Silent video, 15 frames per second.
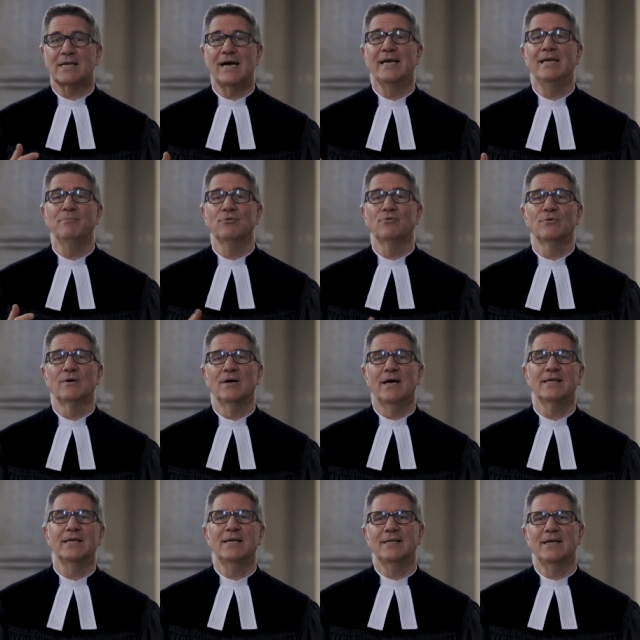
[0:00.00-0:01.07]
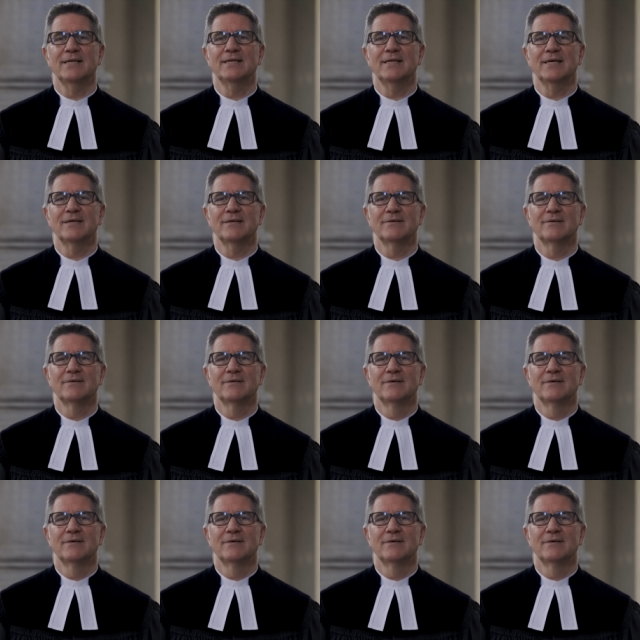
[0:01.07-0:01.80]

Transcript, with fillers: Reibung aneinander